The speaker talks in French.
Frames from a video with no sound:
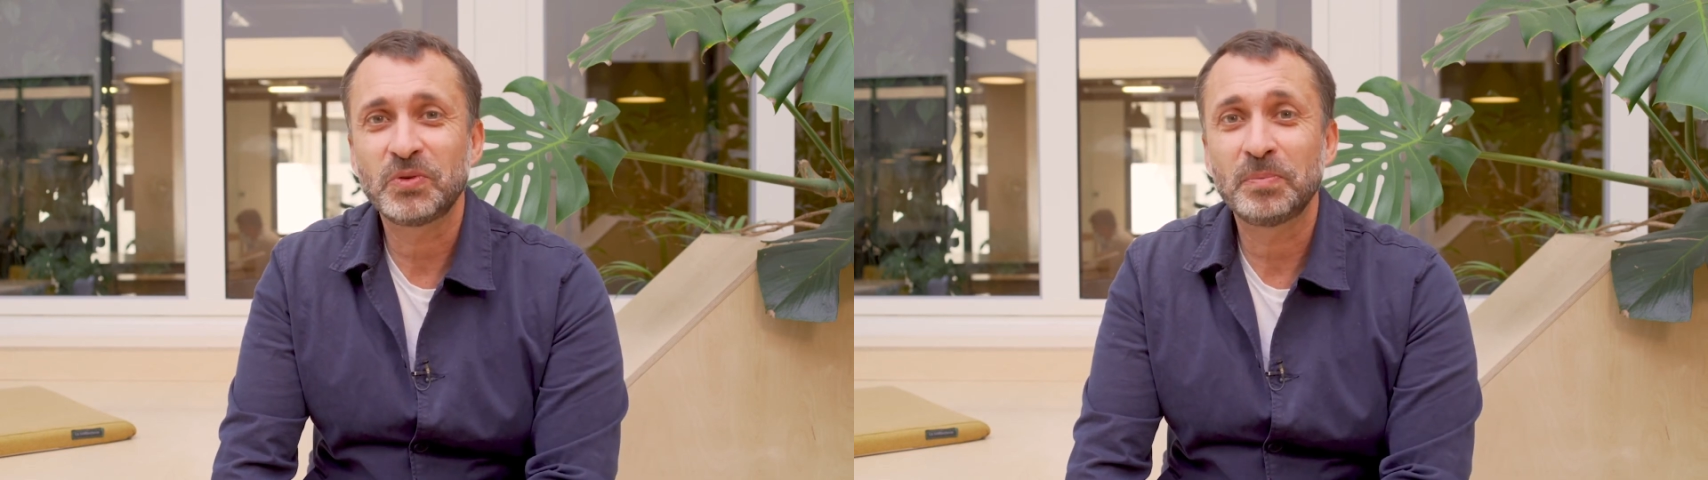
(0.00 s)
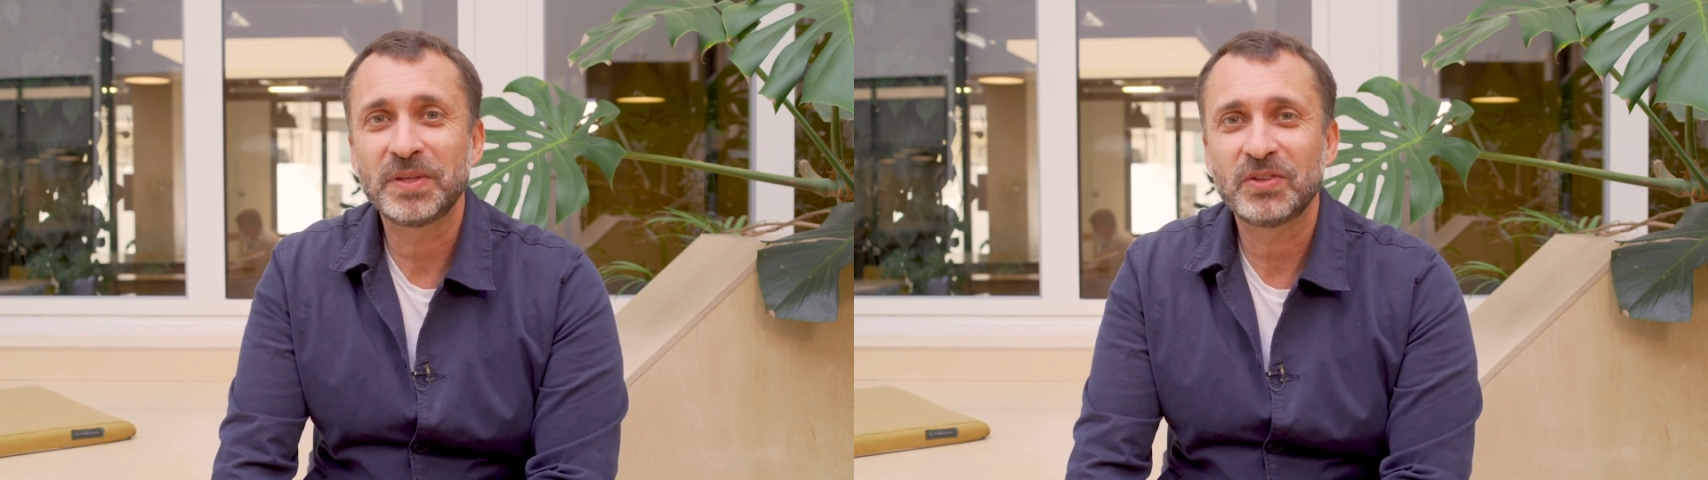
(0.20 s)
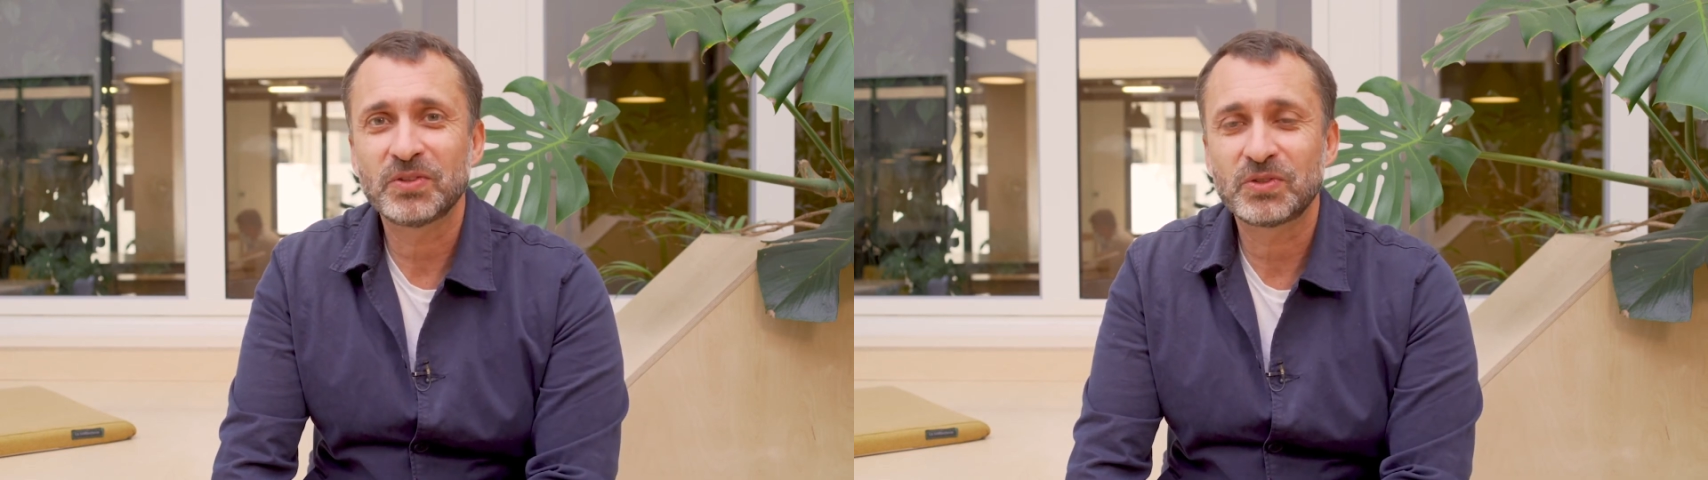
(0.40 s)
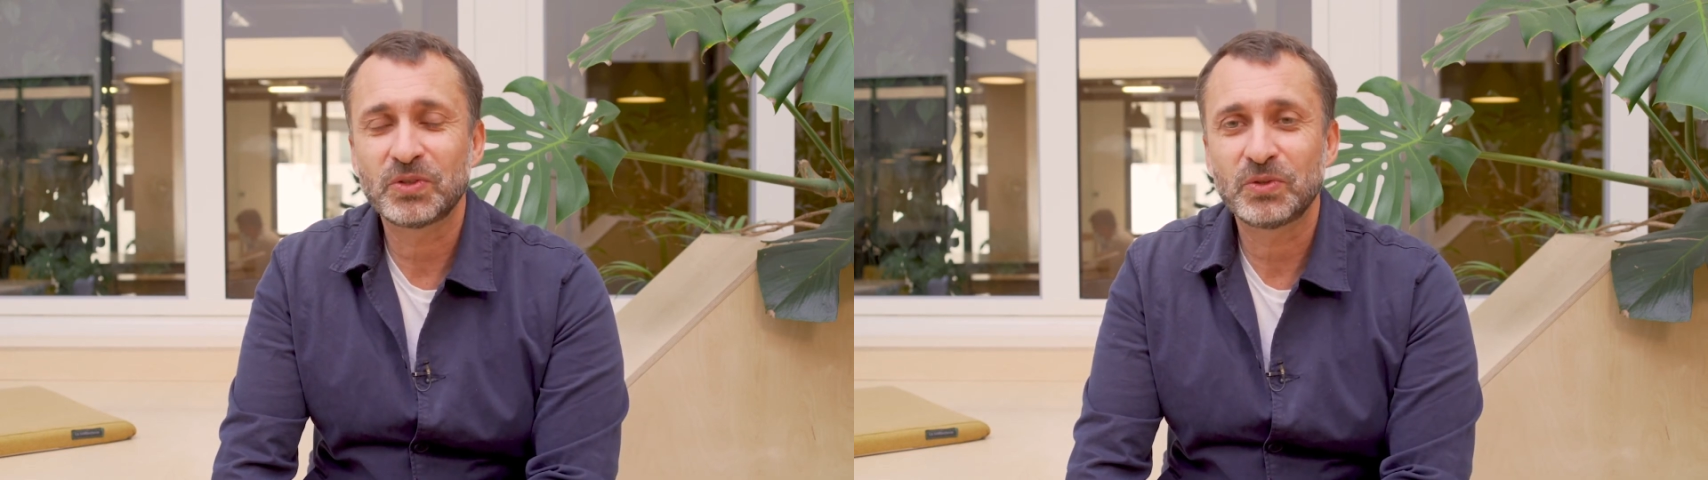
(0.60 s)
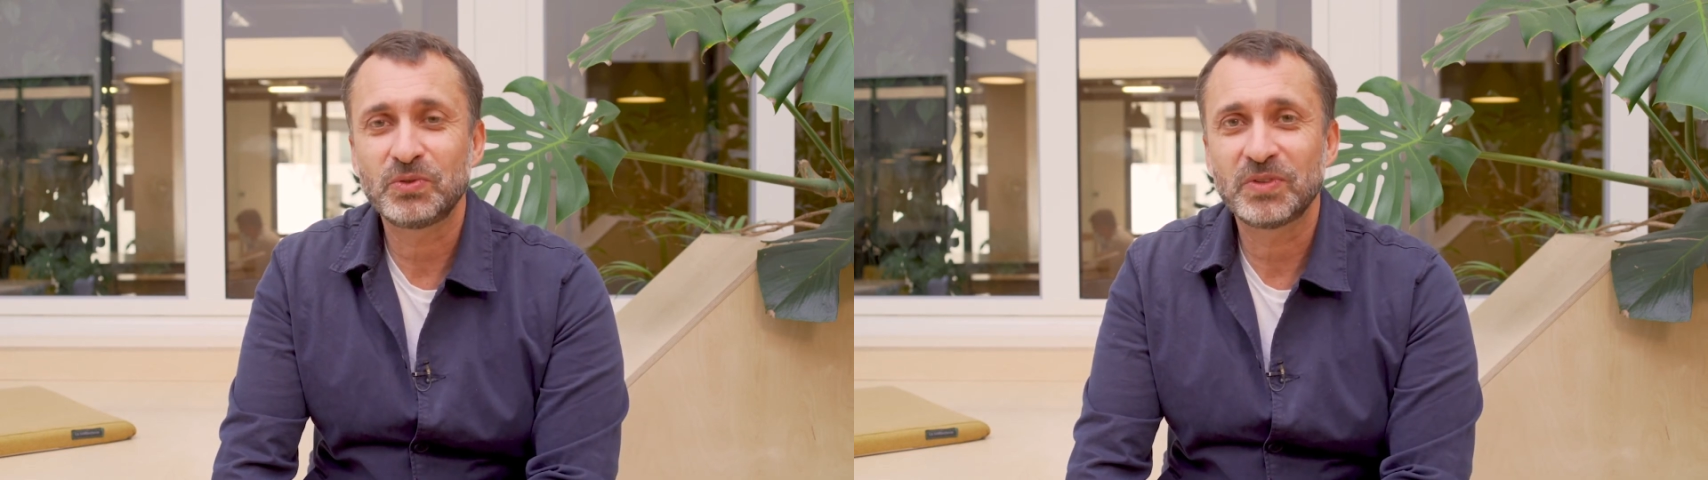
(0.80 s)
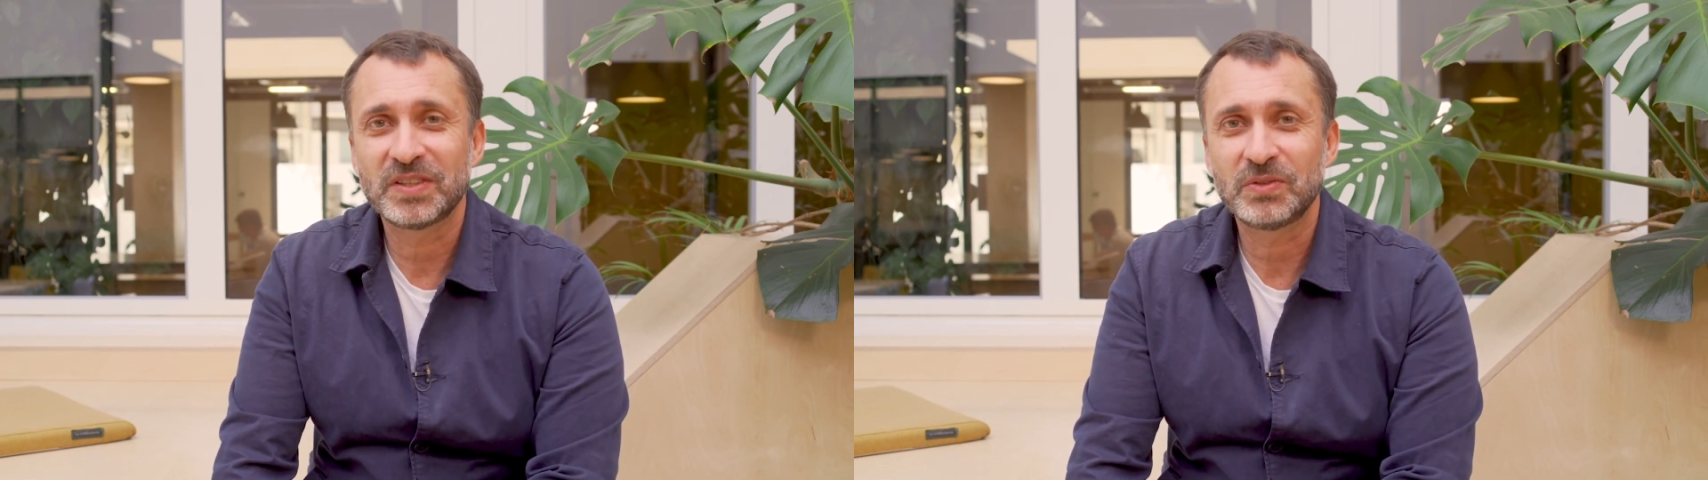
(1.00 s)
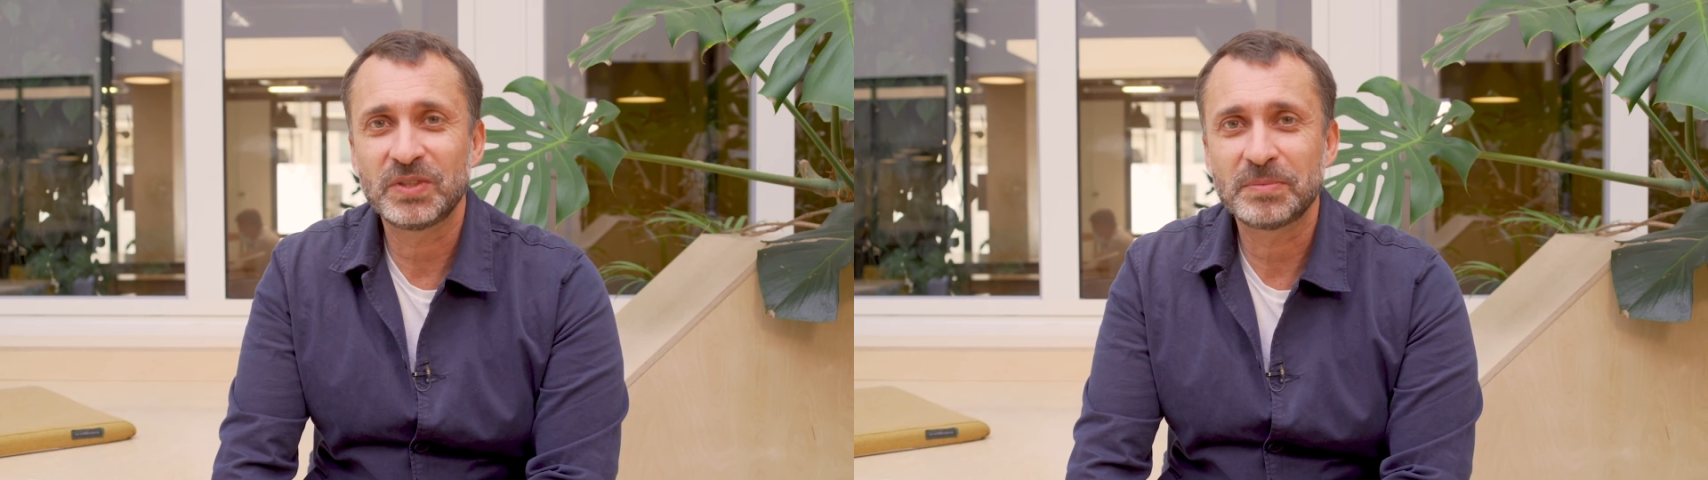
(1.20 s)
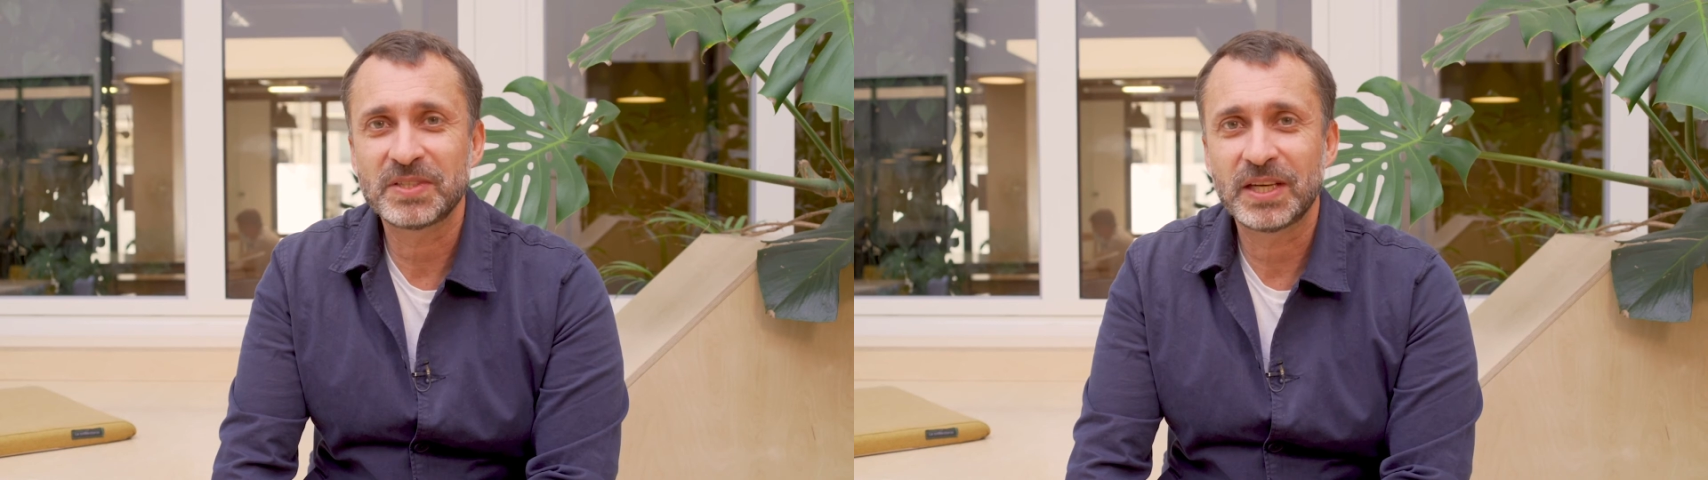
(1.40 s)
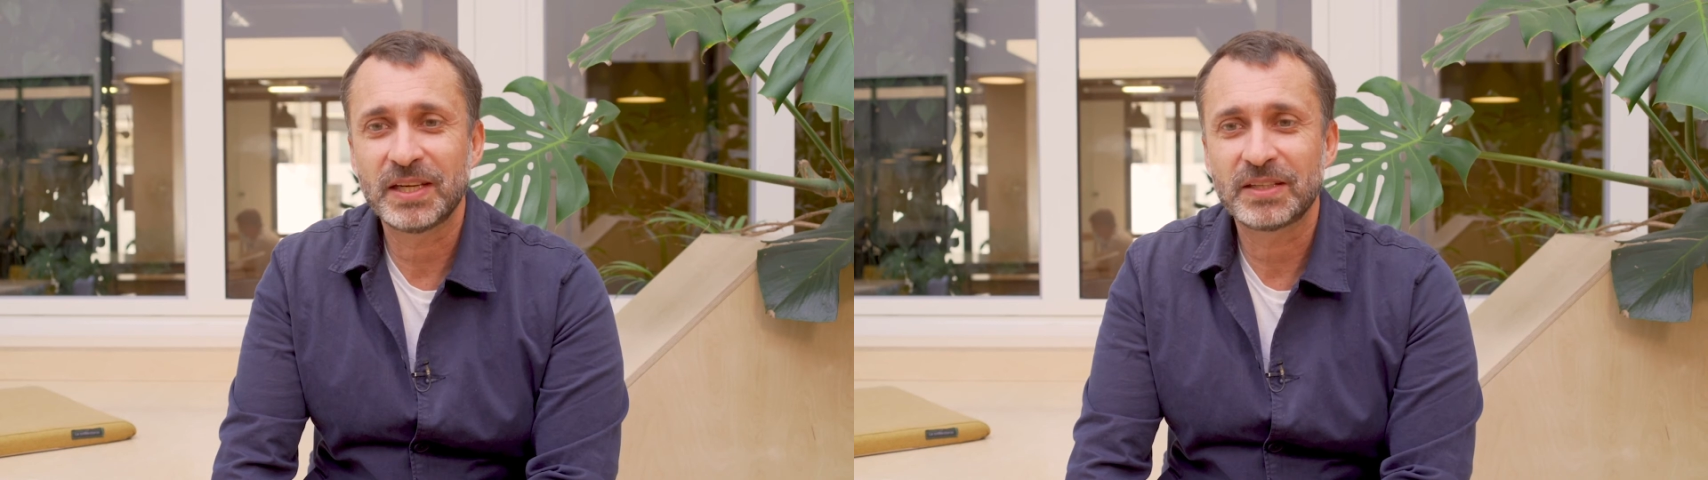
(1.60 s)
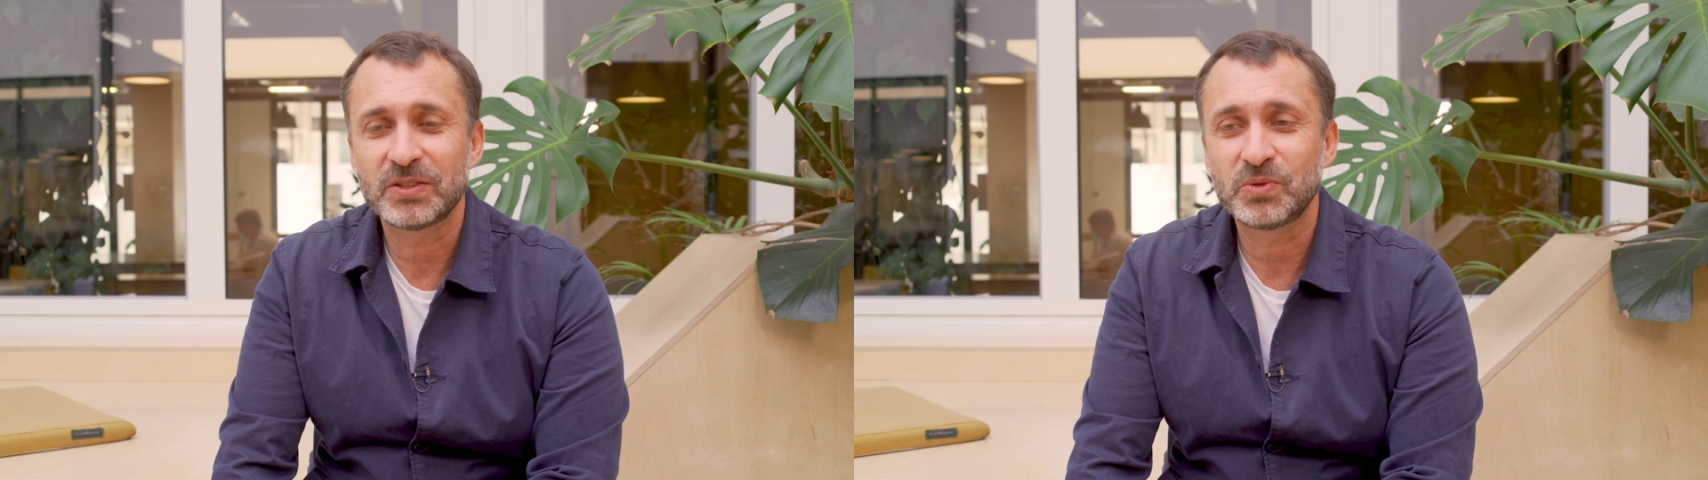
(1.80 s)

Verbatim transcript: compétences du 21e siècle,